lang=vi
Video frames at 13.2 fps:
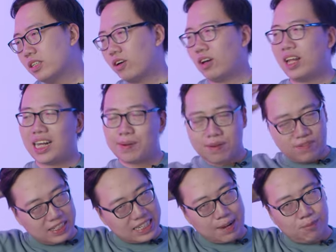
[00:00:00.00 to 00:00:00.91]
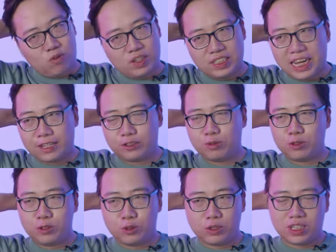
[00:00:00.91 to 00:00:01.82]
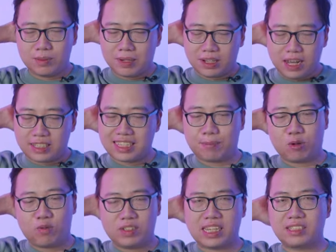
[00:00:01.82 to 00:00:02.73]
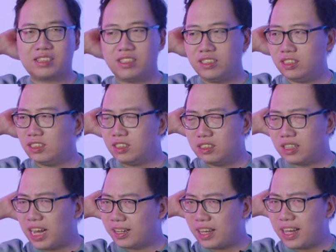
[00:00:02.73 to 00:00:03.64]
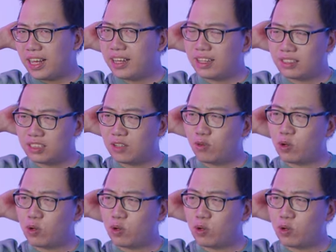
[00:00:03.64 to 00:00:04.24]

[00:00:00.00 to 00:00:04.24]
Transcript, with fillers: có lẽ các bạn phải giảm độ phân giải xuống một chút nhưng mà thực ra giảm độ phân giải dưới, dưới HD dưới